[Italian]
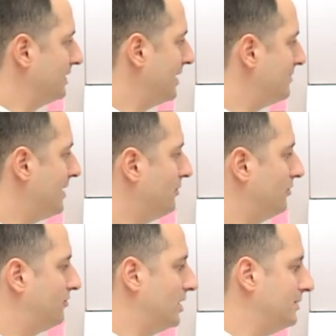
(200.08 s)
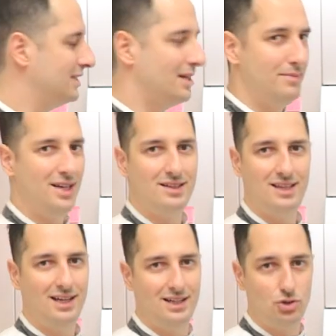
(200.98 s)
perché abbiamo
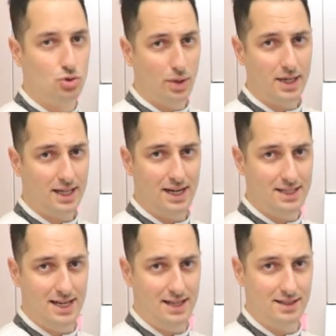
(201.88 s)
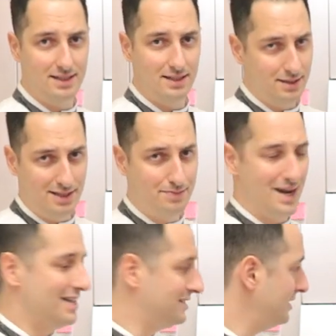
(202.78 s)
fondamentalmente due ingredienti di
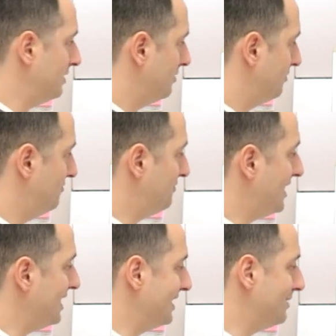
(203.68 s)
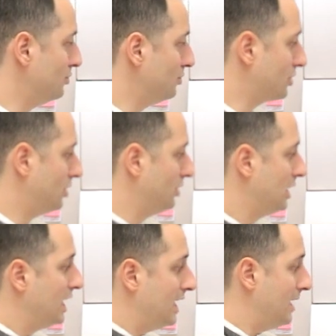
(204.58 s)
base, farina e
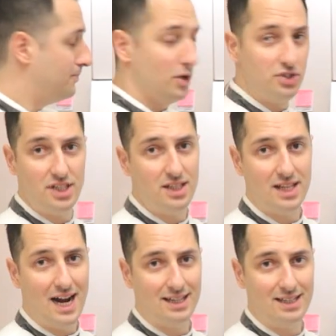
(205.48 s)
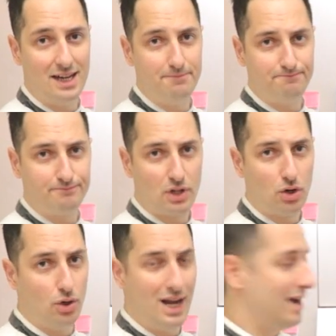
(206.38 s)
burro, e poi si idrata
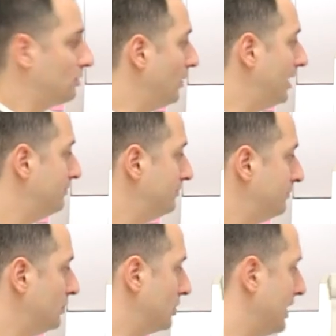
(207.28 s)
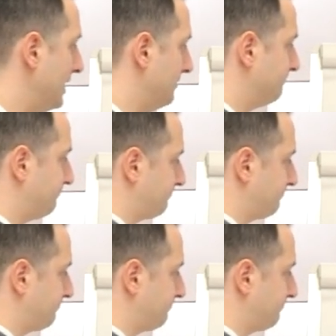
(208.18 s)
con l'acqua, ok?